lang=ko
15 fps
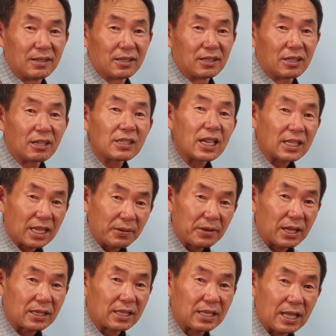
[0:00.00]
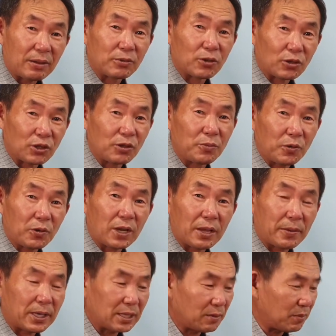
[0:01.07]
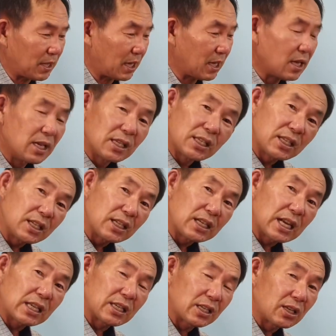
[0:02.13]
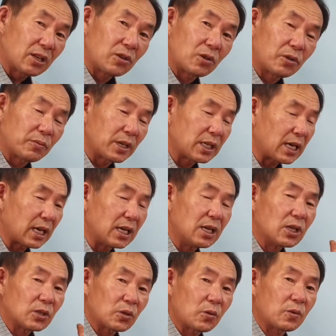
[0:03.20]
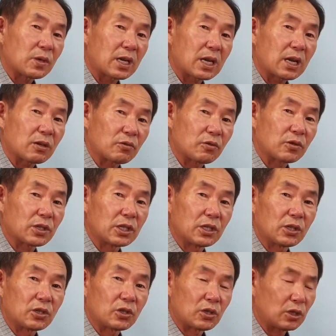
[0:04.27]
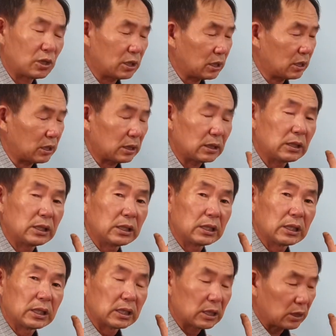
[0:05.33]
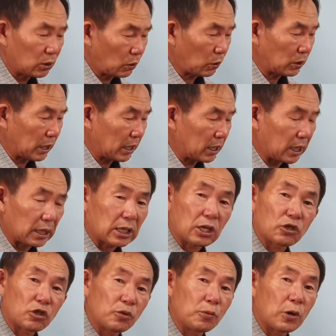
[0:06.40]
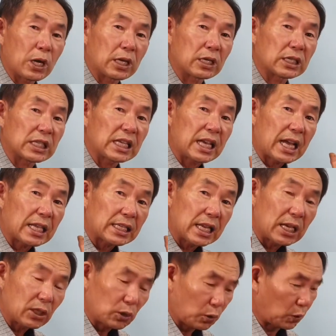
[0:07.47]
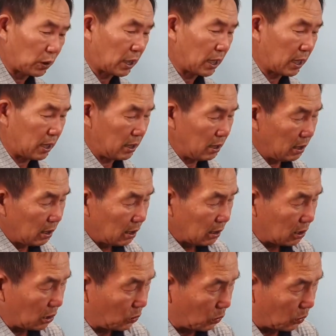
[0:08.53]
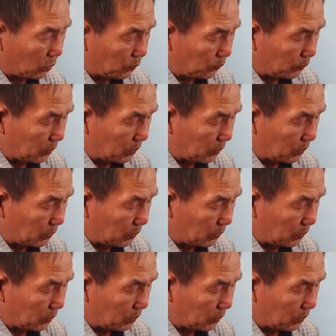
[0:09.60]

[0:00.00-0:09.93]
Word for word: 성냥개비 같은 나무도 취목을 해봤습니다. 지금까지 결론은 뭐냐? 손가락 국기의 소사를 갖다 취목하는 것이 가장 좋다. 그리고